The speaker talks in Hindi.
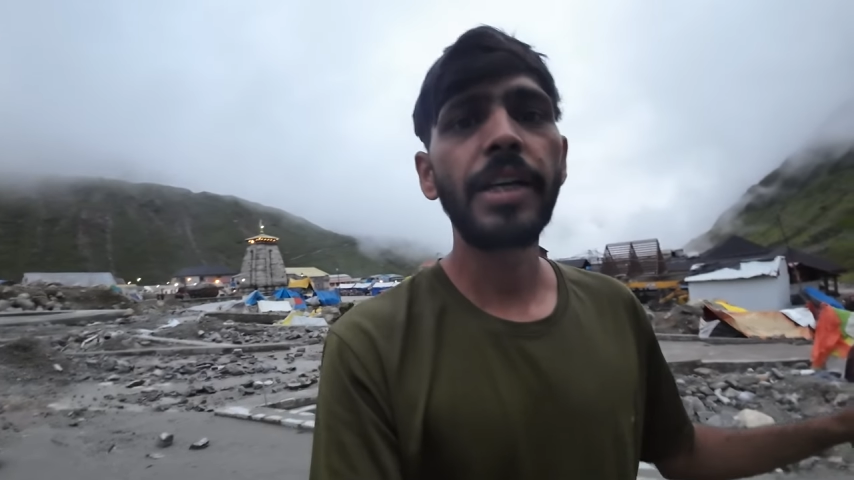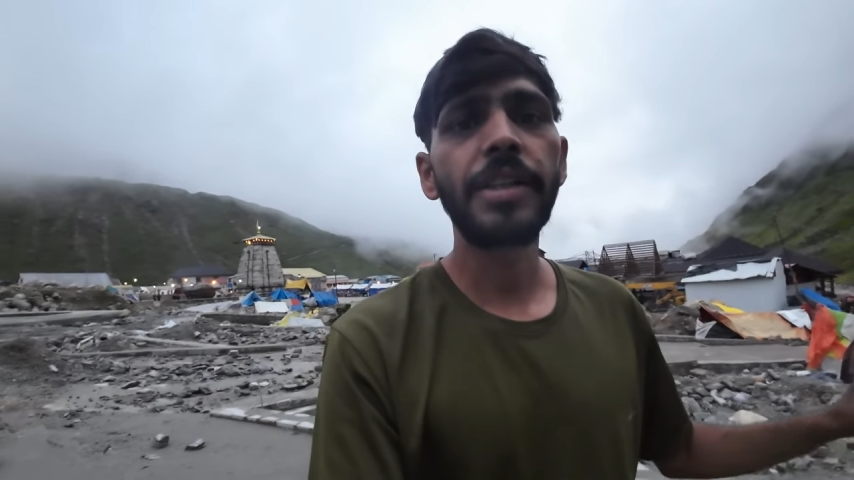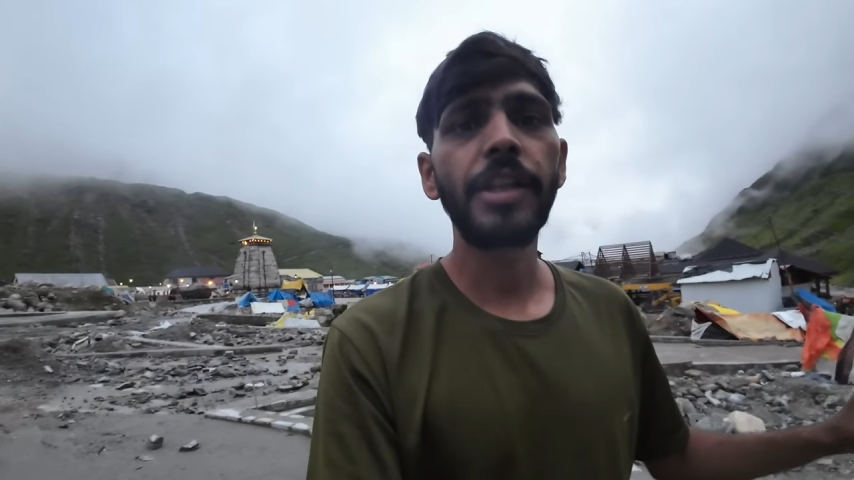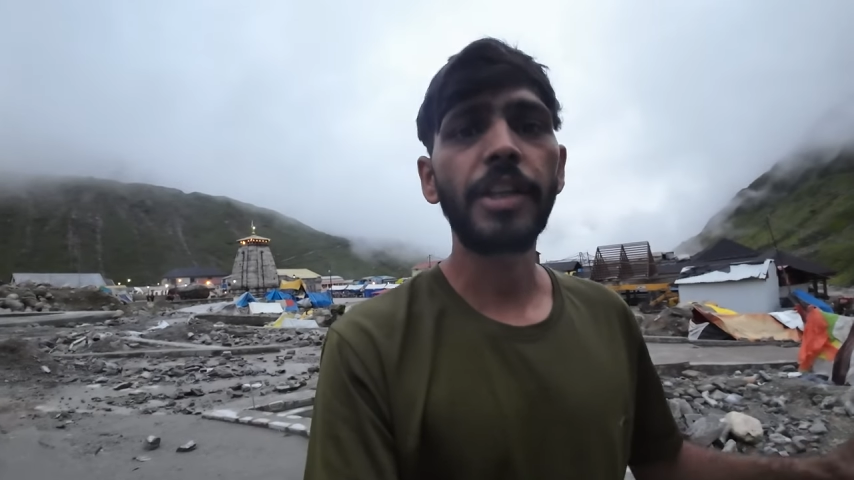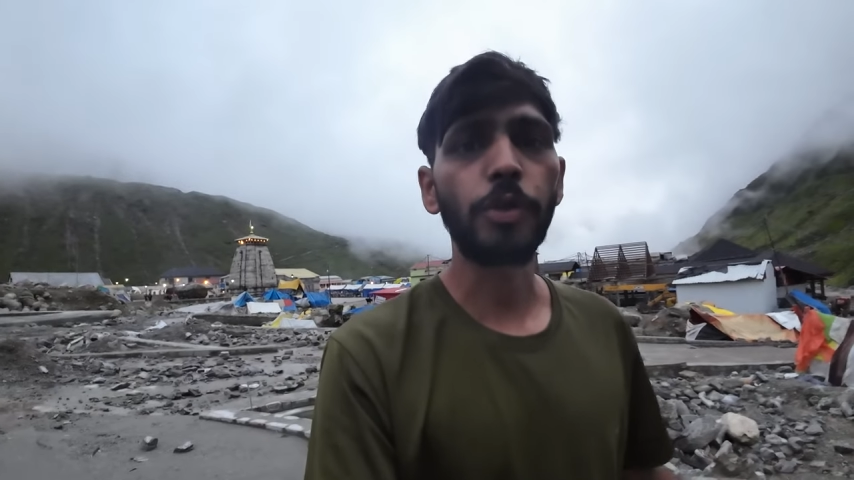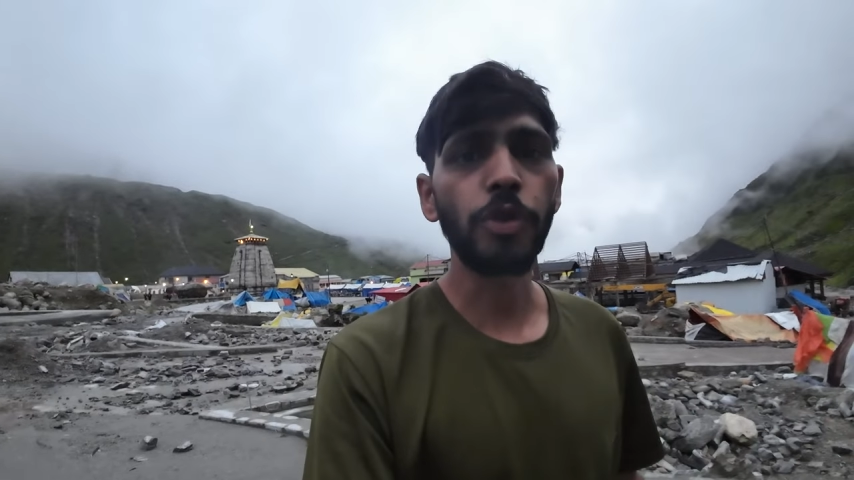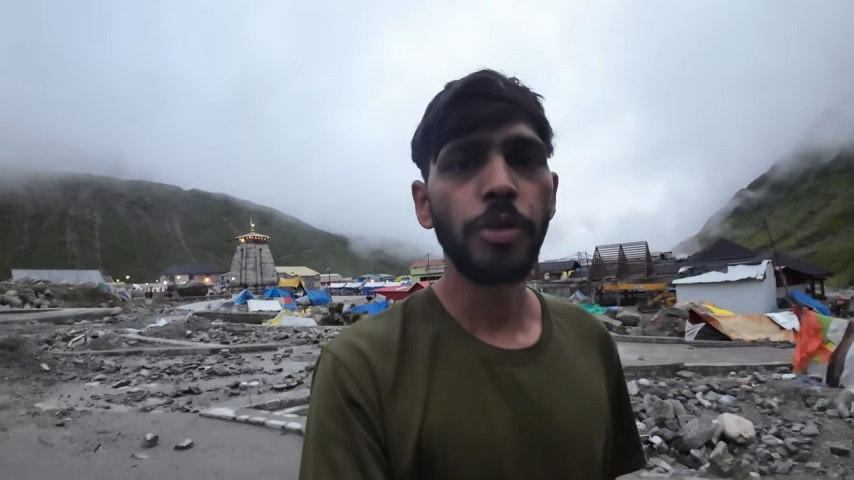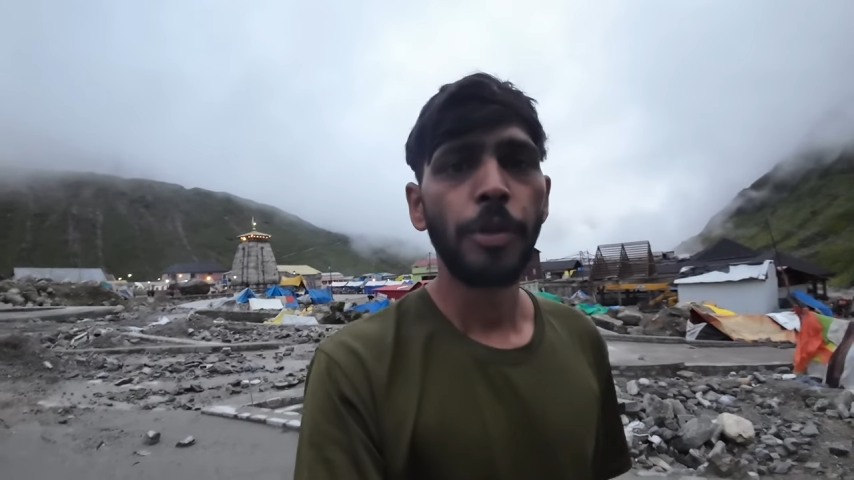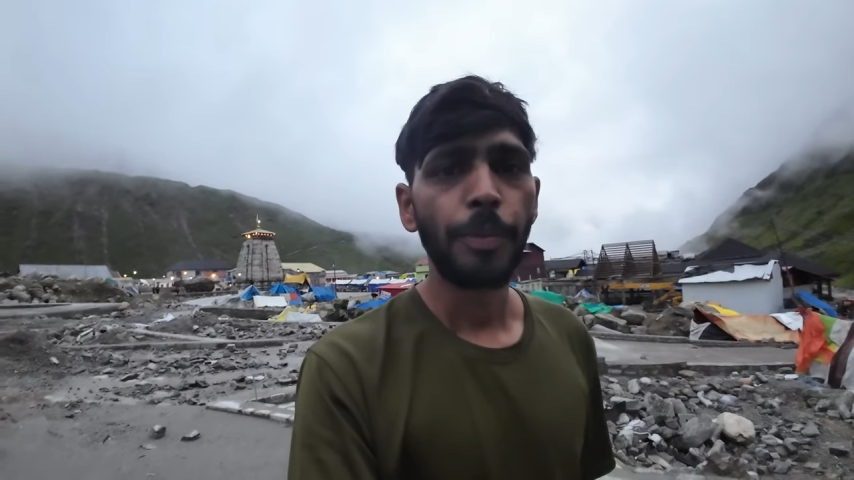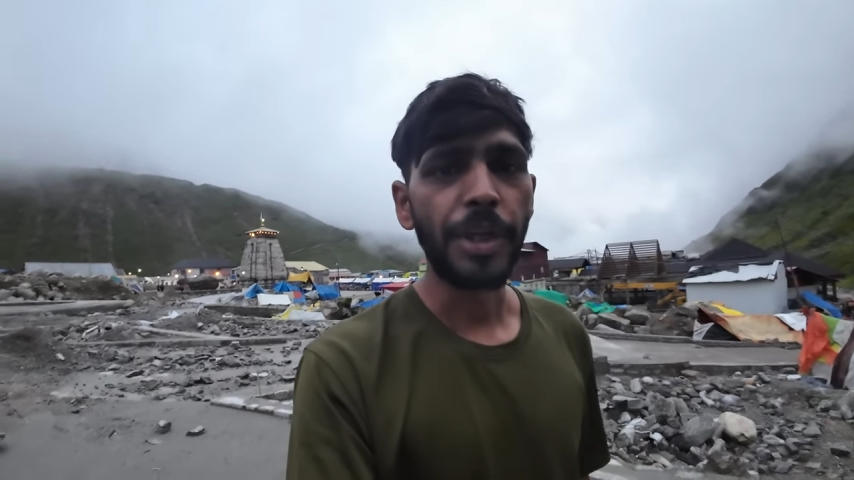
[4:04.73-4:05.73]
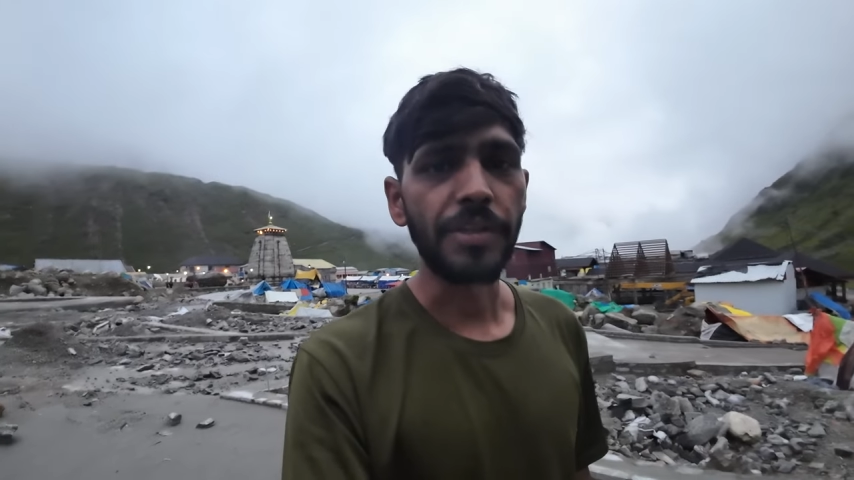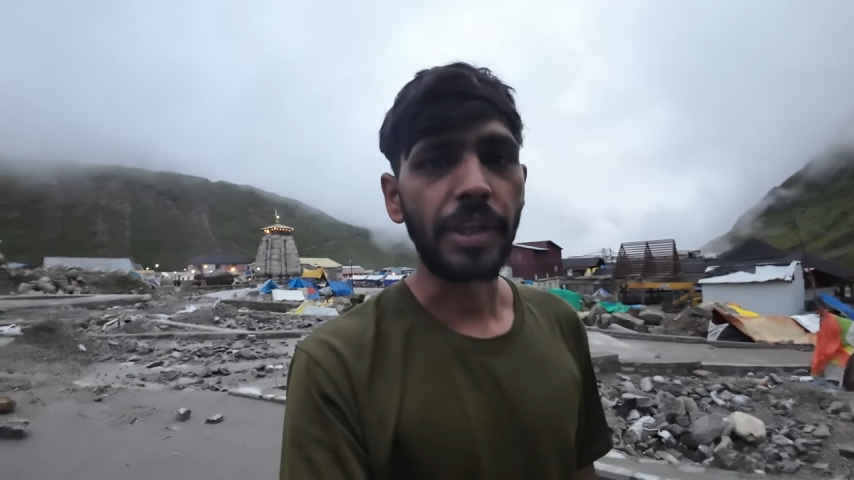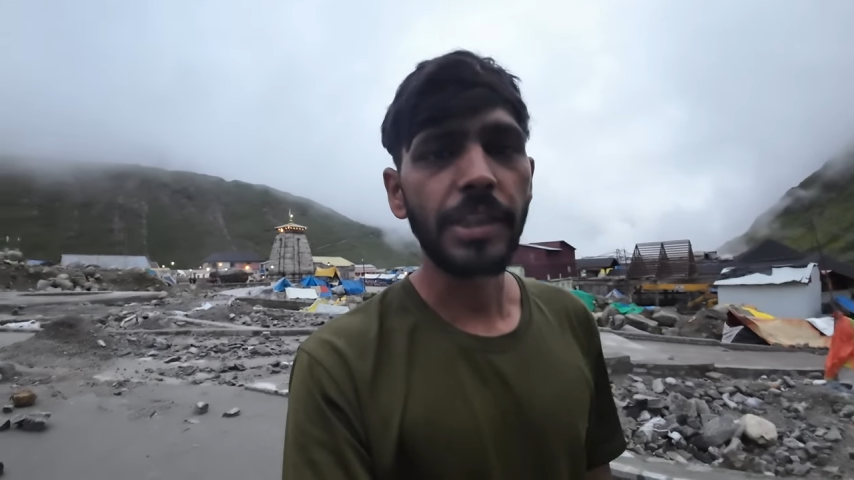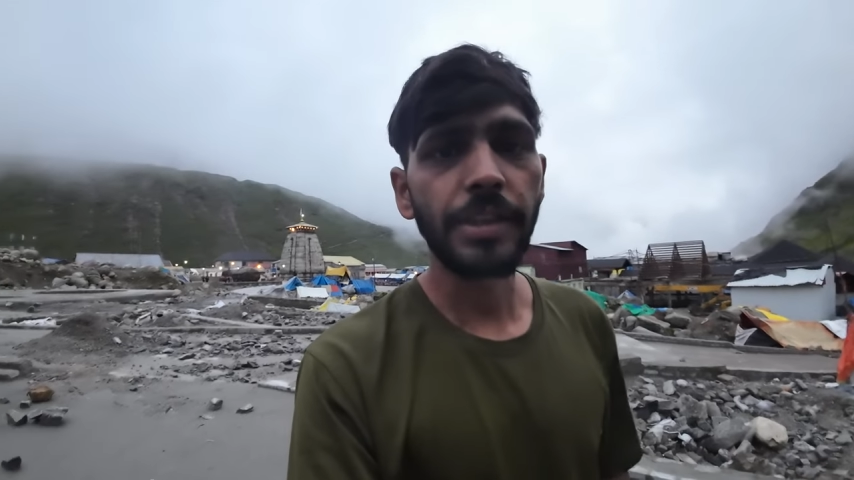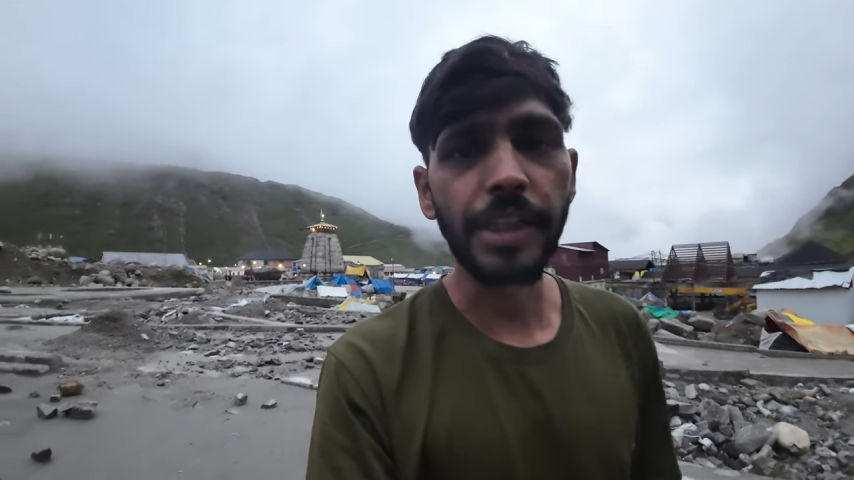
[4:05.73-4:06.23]
ऐसे ज़्यादा कुछ
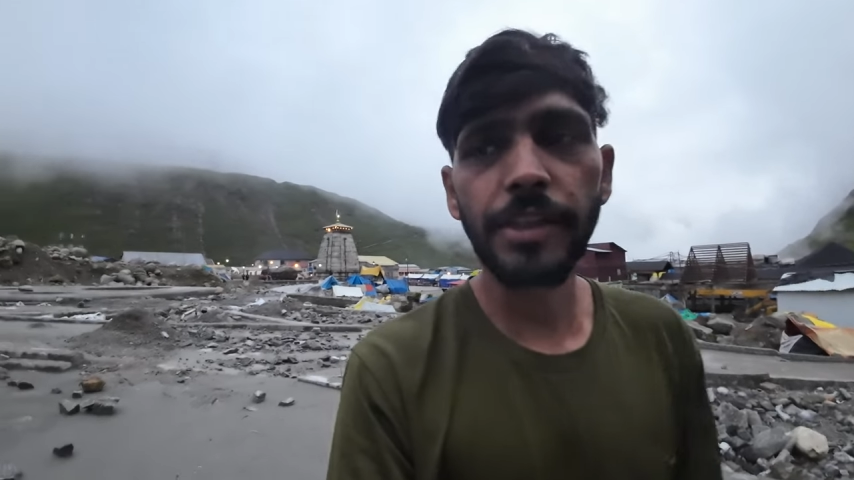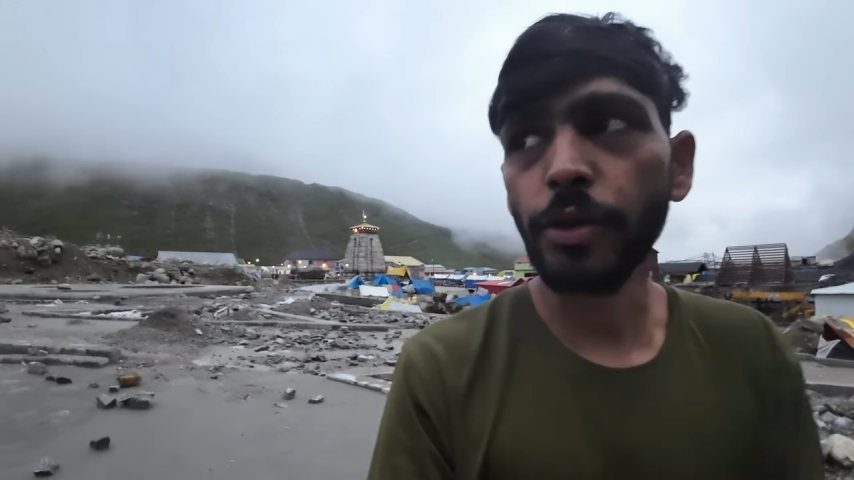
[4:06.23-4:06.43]
परेशानी नहीं है